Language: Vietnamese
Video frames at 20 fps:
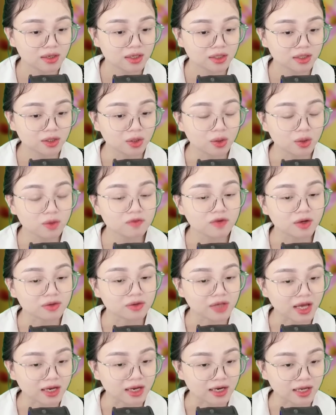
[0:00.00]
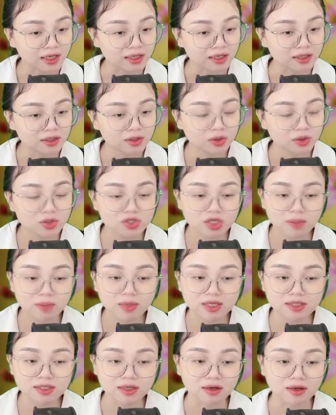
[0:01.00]
Từ lúc vào nhà này tôi chưa bao
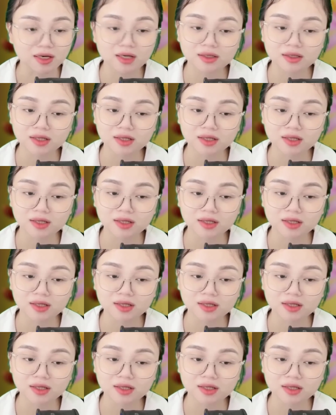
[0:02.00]
giờ cất